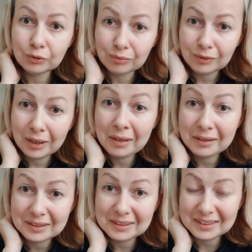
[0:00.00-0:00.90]

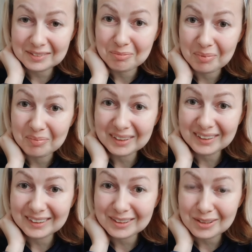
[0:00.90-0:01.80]
единственный момент это то,
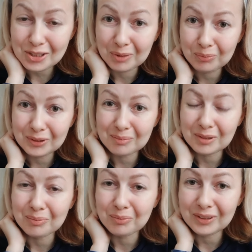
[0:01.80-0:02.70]
что мы будем
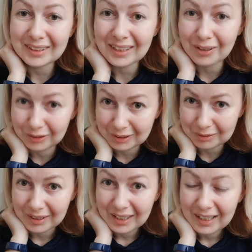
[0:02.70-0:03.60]
работать какое-то
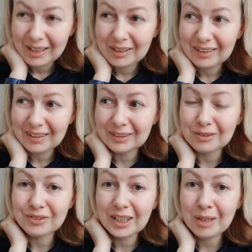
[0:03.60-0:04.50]
какое
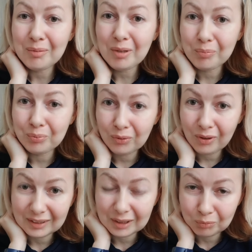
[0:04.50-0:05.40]
время по одному и
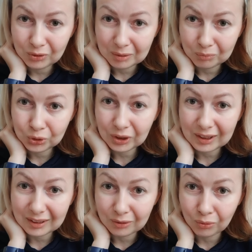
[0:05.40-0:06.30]
тому же
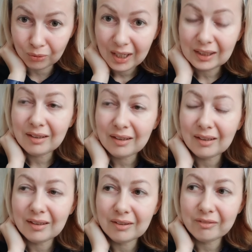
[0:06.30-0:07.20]
каталогу. Да?
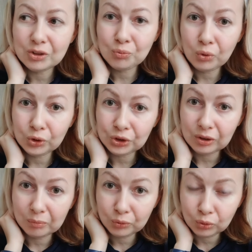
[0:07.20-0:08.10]
А, возможно,
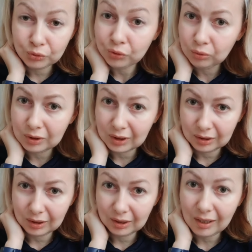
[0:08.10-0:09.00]
будут внутренние
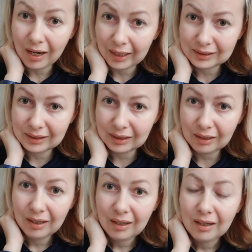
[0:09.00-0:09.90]
акции,
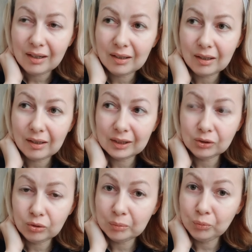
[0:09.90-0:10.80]
а, которых
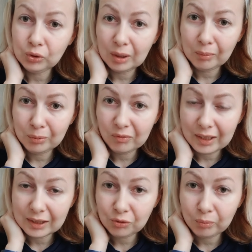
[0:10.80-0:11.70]
будет нам объявлять
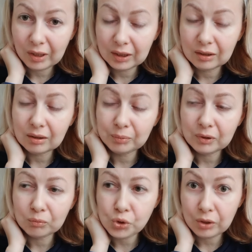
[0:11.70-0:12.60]
Фаберлик, а, потому что
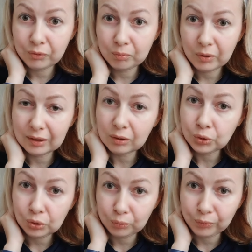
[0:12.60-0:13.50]
Фаберлик это очень
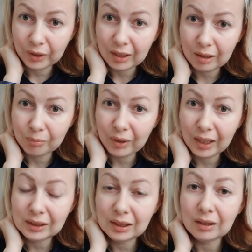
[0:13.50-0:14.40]
крупная компания,
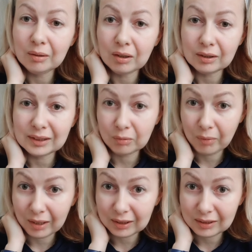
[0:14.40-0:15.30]
и отдел
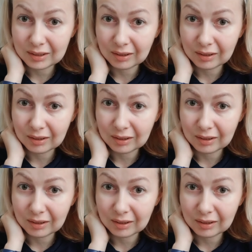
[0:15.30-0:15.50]
маркетинга